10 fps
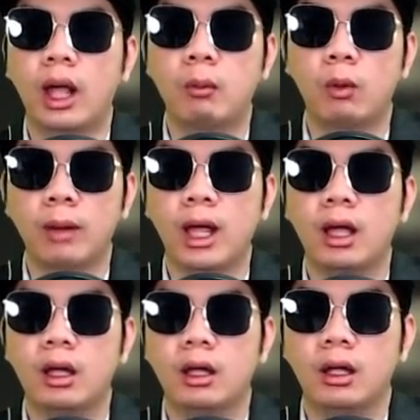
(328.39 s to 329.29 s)
ผมนะ
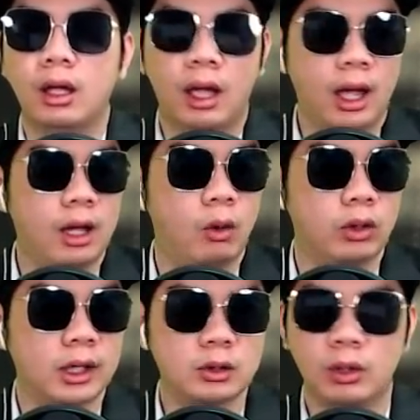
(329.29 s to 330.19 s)
โอเค
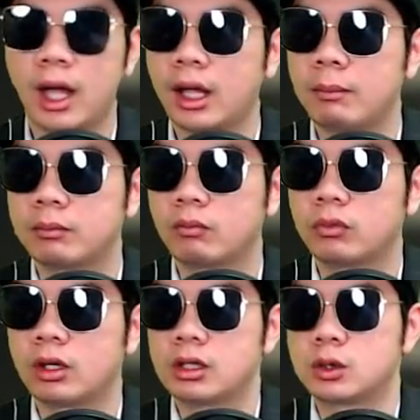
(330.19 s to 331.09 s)
สุดท้ายนะครั
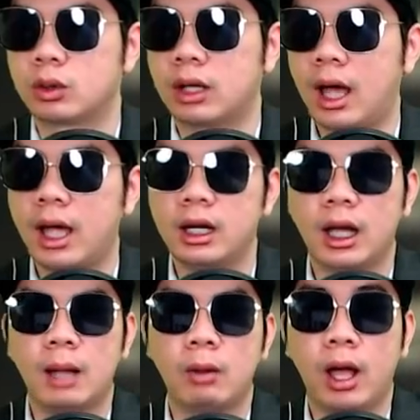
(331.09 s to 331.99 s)

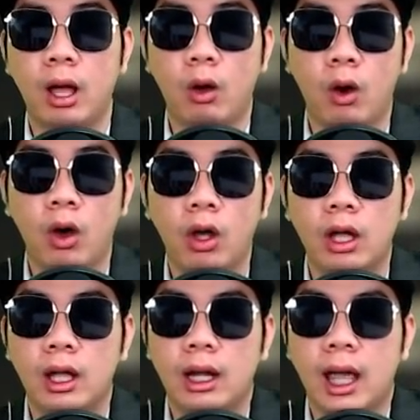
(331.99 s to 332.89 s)
บขอ
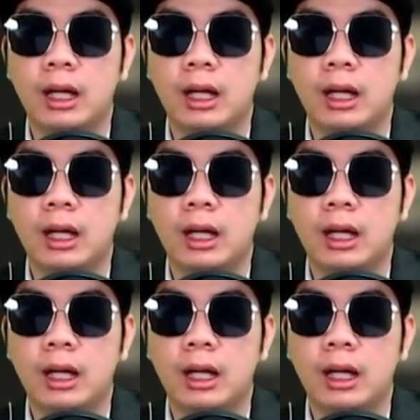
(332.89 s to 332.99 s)
ลากันไป